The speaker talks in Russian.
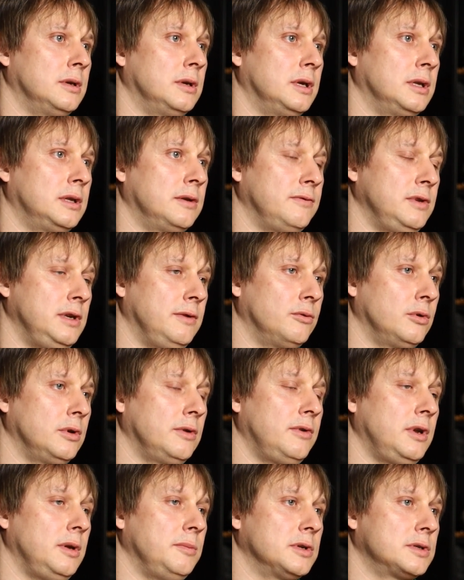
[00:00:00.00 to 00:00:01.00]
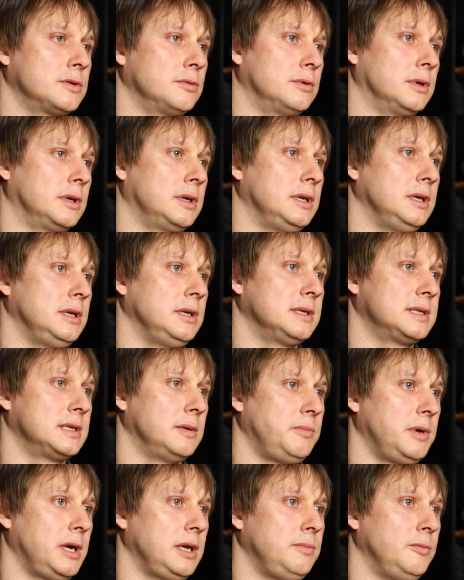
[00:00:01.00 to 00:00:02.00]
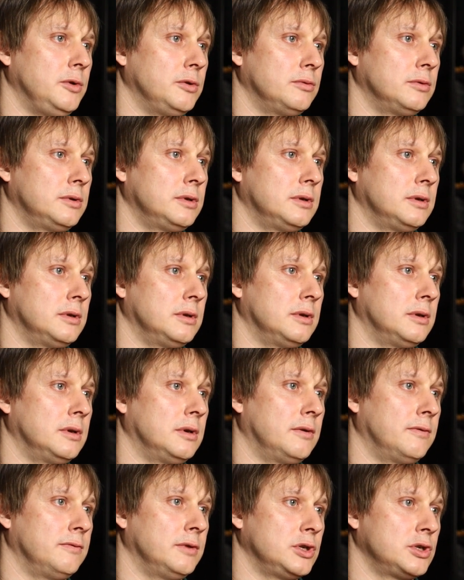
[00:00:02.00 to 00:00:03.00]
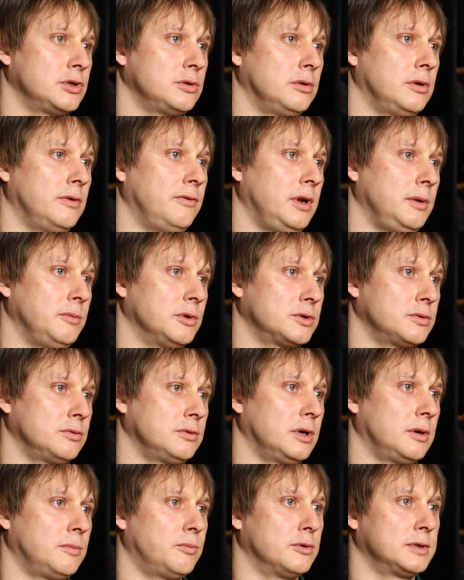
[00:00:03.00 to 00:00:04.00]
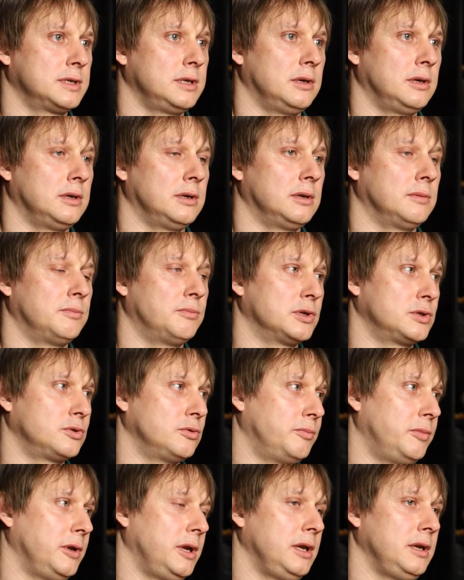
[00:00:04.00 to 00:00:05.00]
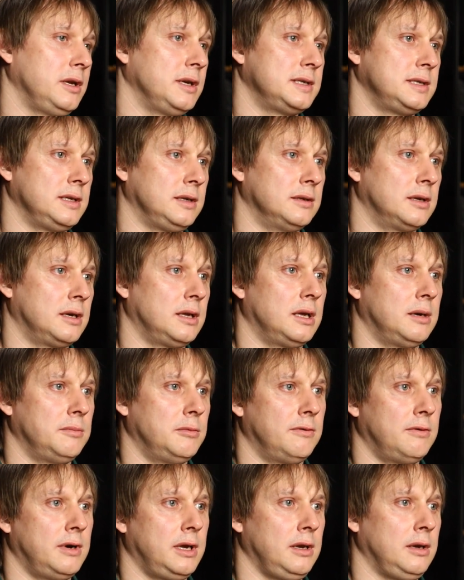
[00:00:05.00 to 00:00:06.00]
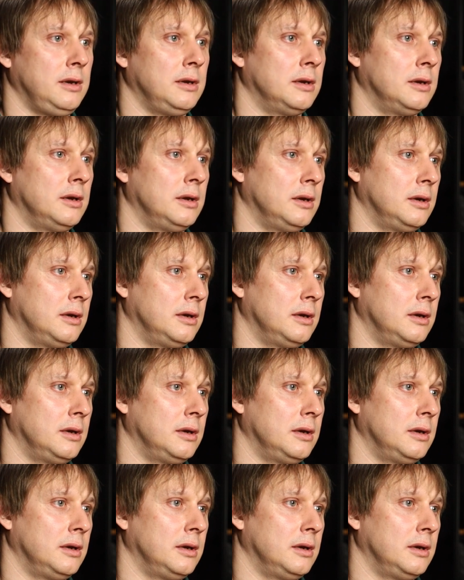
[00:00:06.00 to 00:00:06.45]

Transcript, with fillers: это в дневное время суток, и за 5 минут в ночное время суток после поступления сигнала об аварии